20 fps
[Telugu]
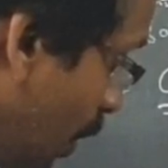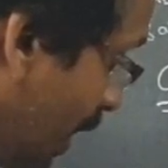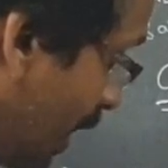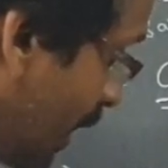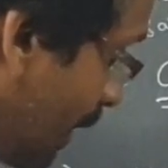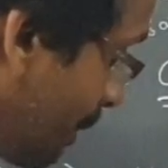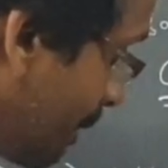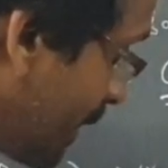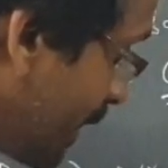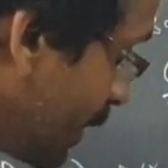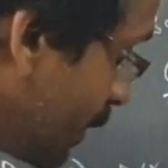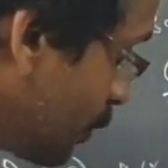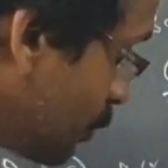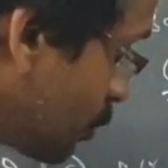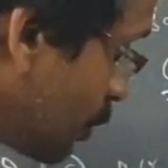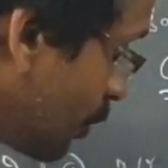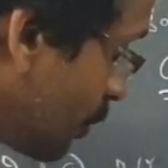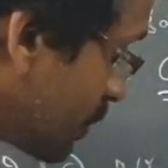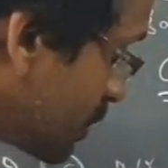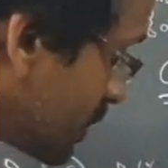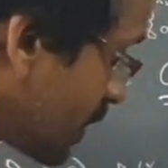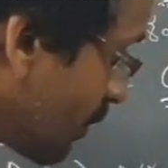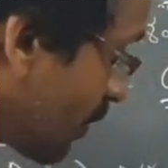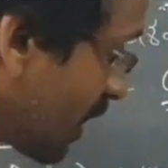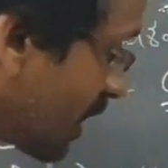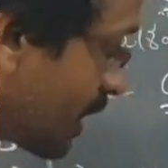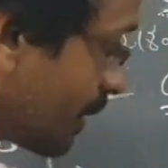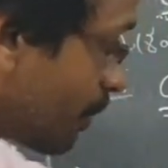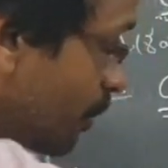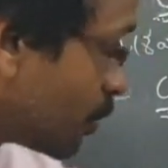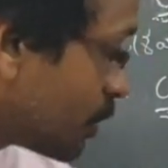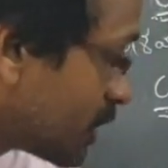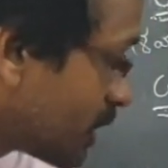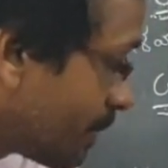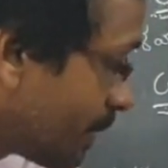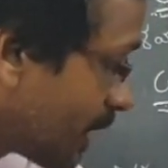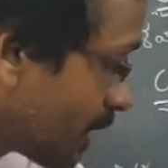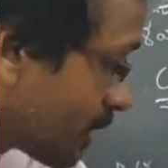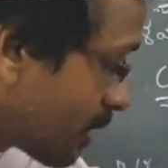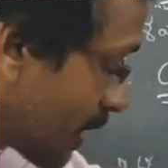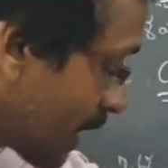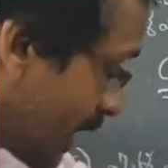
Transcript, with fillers: ఒక్క పేరుతో వచ్చే వాటిని పూర్తి పేరుతో